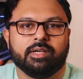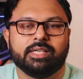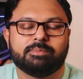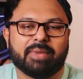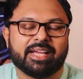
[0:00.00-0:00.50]

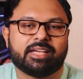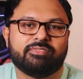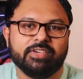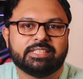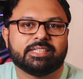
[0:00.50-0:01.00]
इस माइक के
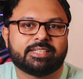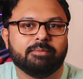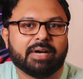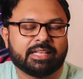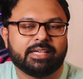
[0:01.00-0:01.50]
फीचर्स की
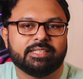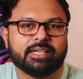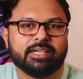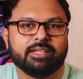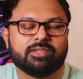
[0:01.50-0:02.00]
बात की
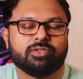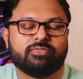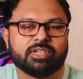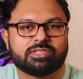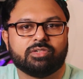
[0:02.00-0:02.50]
जाए तो
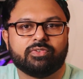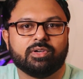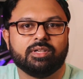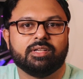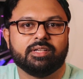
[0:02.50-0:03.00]
फर्स्ट ऑफ
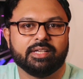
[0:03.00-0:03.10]
ऑल